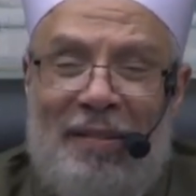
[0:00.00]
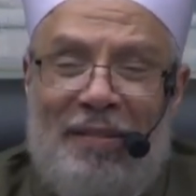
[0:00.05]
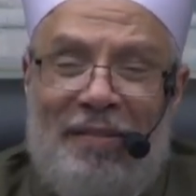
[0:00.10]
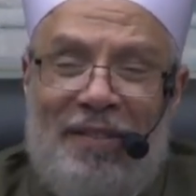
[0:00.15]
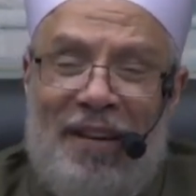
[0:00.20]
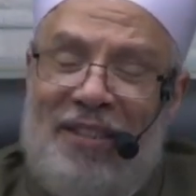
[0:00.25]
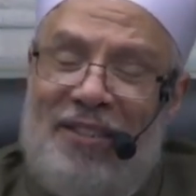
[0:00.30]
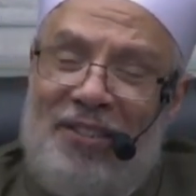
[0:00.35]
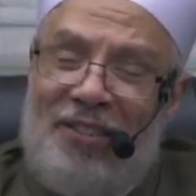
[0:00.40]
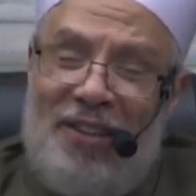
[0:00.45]

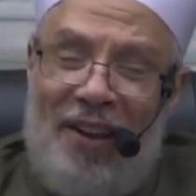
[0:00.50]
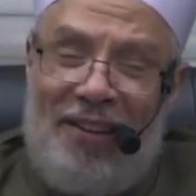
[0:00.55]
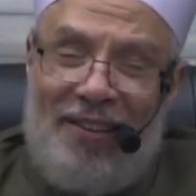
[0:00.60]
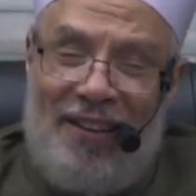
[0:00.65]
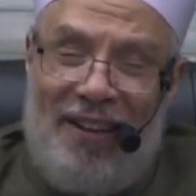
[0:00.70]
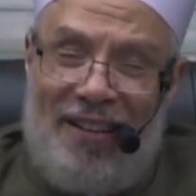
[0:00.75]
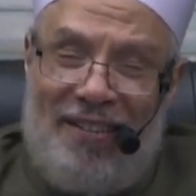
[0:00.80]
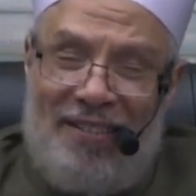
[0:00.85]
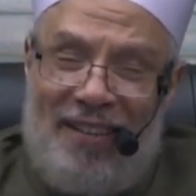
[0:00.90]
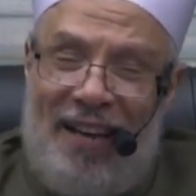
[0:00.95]
فإن شاء
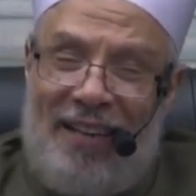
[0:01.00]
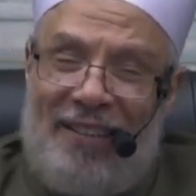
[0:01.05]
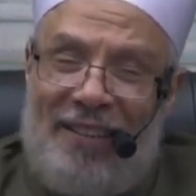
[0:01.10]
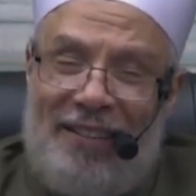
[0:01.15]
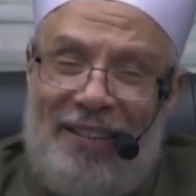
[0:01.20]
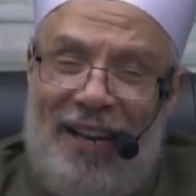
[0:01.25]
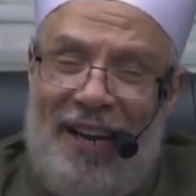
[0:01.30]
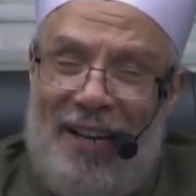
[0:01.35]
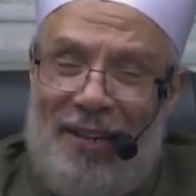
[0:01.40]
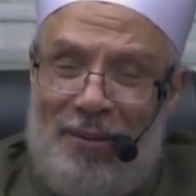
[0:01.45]
الله
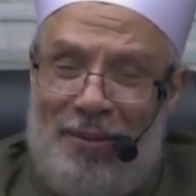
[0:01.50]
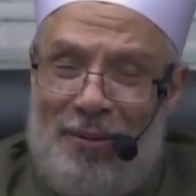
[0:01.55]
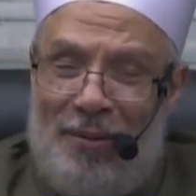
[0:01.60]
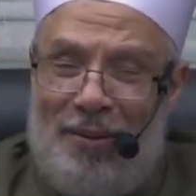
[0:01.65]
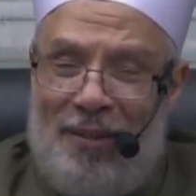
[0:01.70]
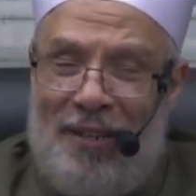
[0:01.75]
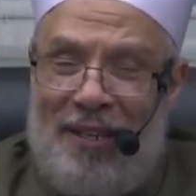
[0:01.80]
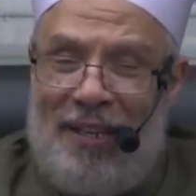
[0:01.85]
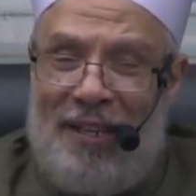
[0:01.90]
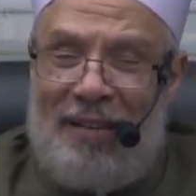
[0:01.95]
سأجتهد
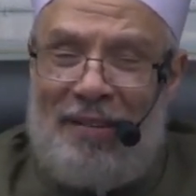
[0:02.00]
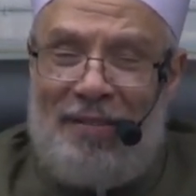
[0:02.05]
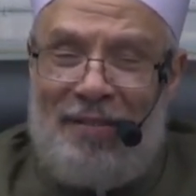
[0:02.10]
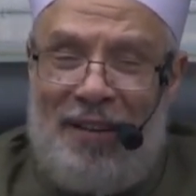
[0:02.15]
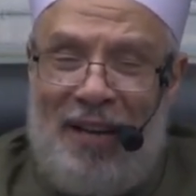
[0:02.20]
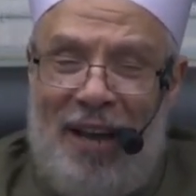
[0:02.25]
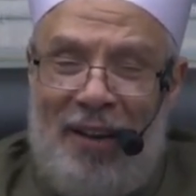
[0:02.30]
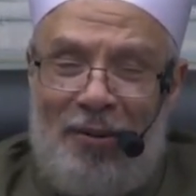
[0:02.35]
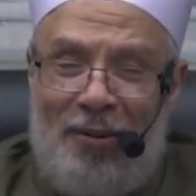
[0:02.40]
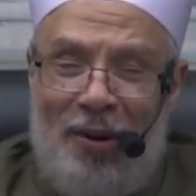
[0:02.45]

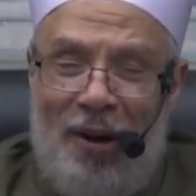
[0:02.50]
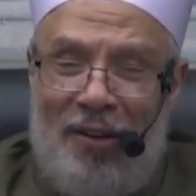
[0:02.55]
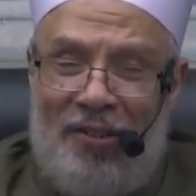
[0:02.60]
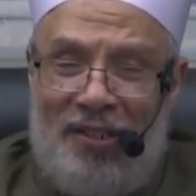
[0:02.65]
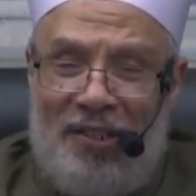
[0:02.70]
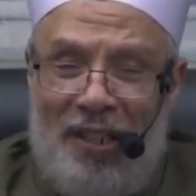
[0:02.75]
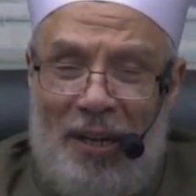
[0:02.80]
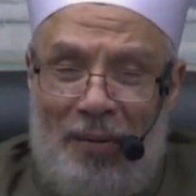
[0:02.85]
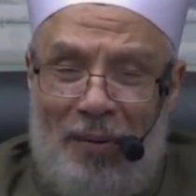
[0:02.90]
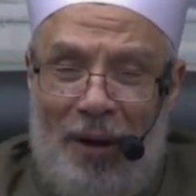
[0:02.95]
في أن
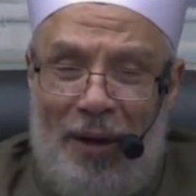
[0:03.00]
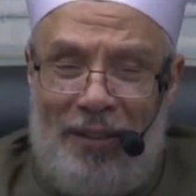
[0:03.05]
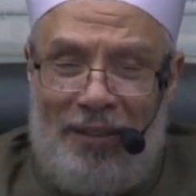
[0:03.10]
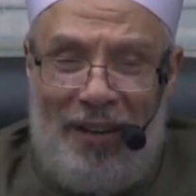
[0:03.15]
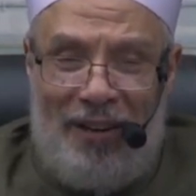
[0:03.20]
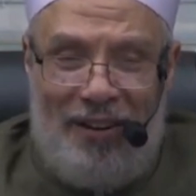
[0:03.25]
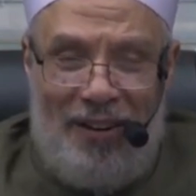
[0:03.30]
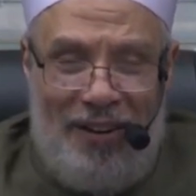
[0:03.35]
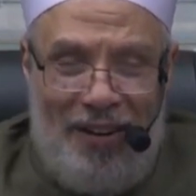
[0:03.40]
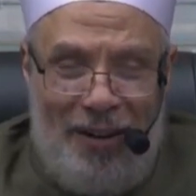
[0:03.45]
أخصص
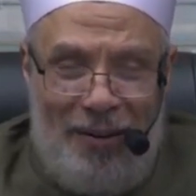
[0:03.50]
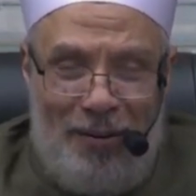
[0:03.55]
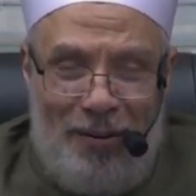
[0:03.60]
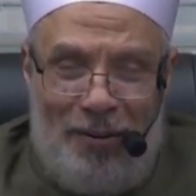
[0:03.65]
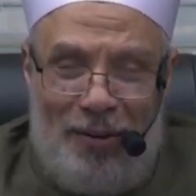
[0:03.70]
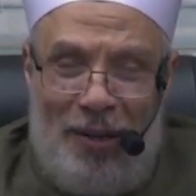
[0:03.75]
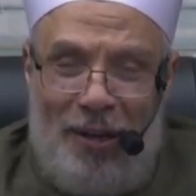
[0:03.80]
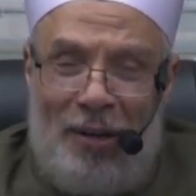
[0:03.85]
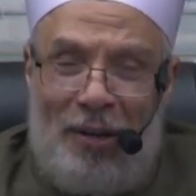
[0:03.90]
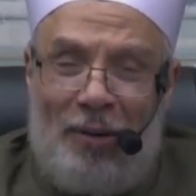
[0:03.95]
وقتا
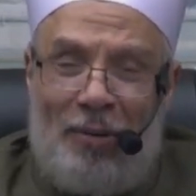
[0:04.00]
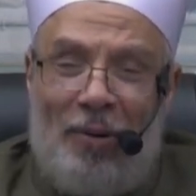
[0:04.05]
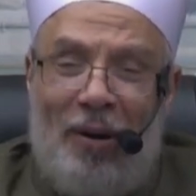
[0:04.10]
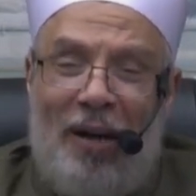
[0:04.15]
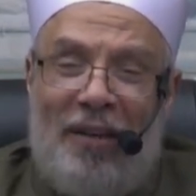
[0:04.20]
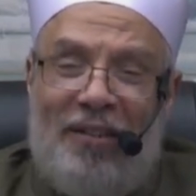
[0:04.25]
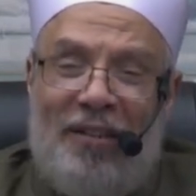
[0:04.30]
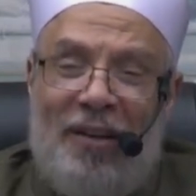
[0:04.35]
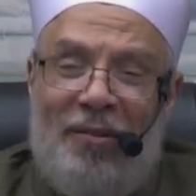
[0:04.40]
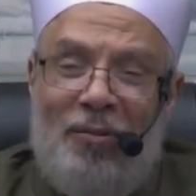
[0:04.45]
له
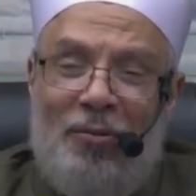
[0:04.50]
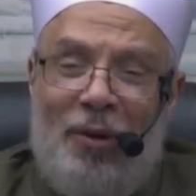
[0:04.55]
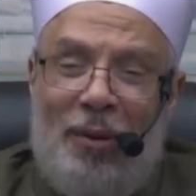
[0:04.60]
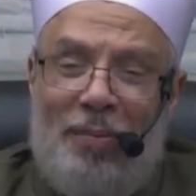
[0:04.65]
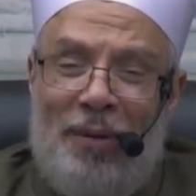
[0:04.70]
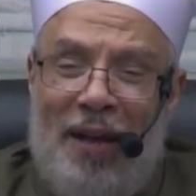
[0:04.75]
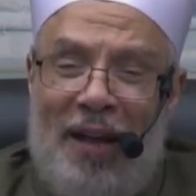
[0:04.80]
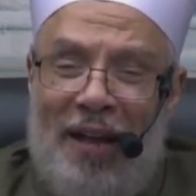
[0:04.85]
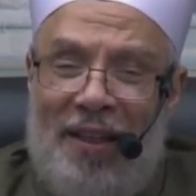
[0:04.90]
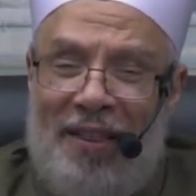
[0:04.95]
وأسألك
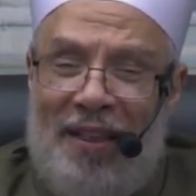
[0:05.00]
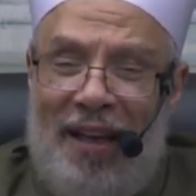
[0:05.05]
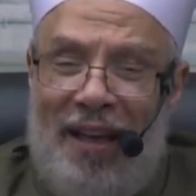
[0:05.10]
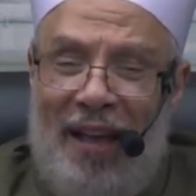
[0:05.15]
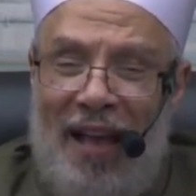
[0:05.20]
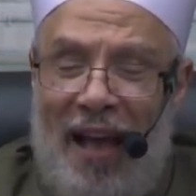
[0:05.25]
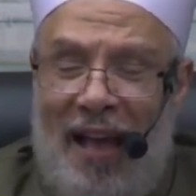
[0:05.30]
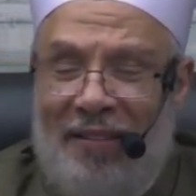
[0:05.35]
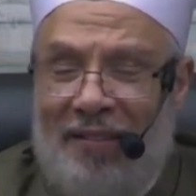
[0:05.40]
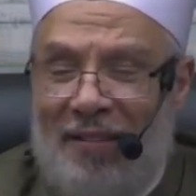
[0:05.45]

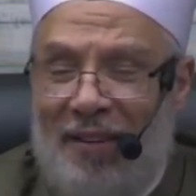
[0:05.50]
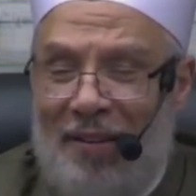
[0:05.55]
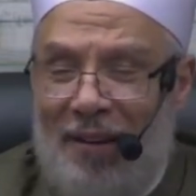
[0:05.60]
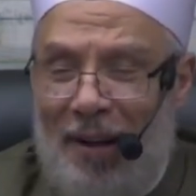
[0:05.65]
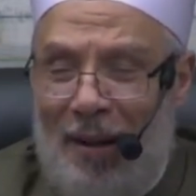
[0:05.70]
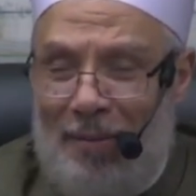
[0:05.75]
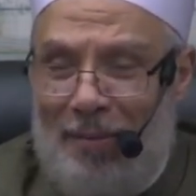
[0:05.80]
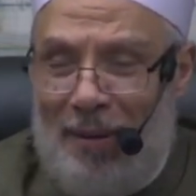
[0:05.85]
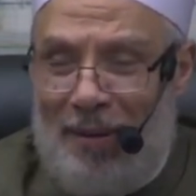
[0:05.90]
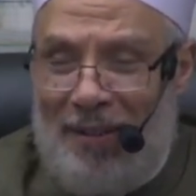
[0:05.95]
بهذا أن
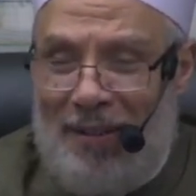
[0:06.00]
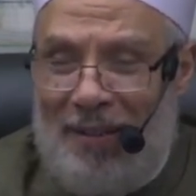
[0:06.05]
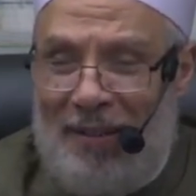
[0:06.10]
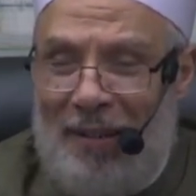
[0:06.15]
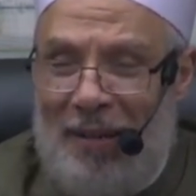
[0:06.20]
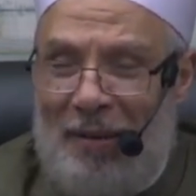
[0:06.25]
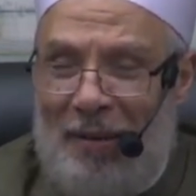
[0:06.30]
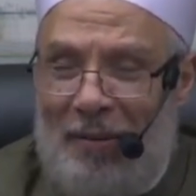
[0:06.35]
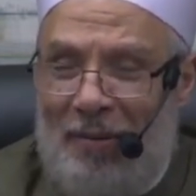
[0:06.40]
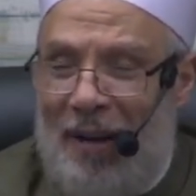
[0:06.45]
ترحمني
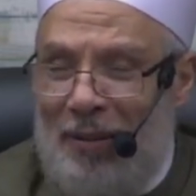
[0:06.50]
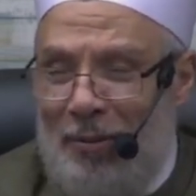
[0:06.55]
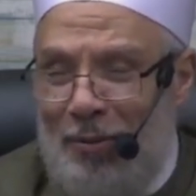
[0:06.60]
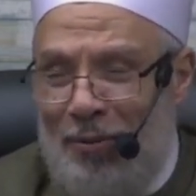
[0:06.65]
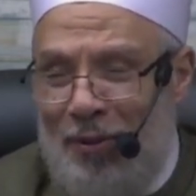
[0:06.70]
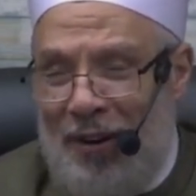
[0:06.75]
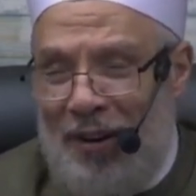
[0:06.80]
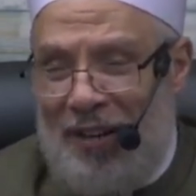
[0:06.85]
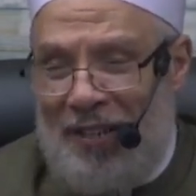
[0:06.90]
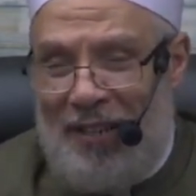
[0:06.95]
وأن
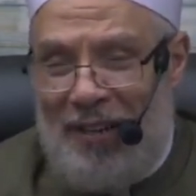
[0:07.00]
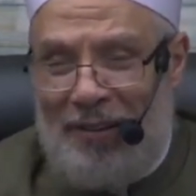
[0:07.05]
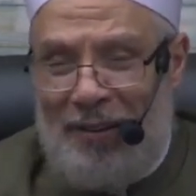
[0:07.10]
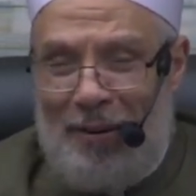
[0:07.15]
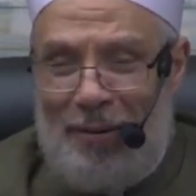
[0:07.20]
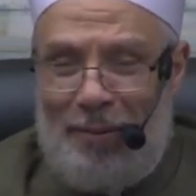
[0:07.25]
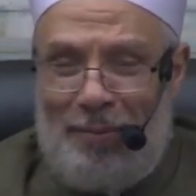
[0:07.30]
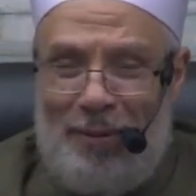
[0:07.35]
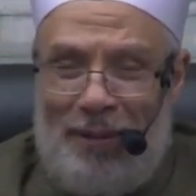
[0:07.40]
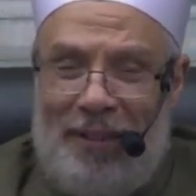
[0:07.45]
تفرج
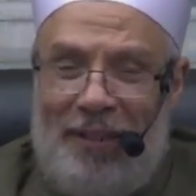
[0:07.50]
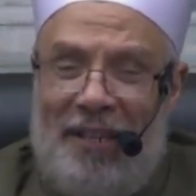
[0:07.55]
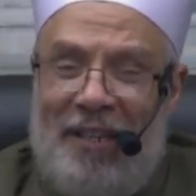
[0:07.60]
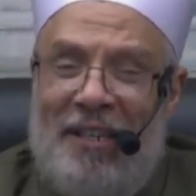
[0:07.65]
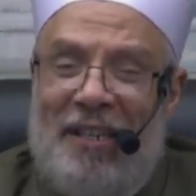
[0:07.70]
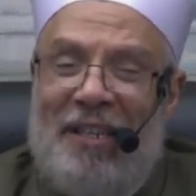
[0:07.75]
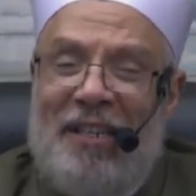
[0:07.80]
كربي